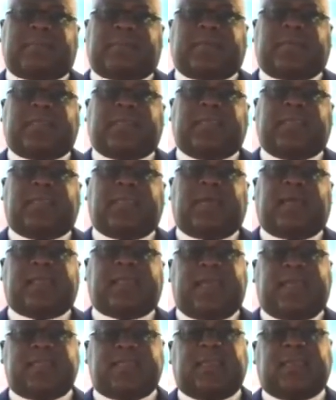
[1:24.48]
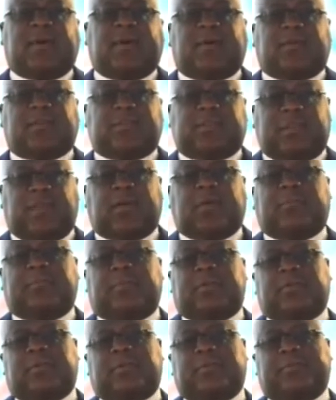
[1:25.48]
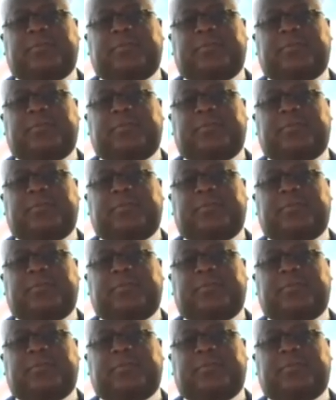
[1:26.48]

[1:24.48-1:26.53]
appris à gagner ensemble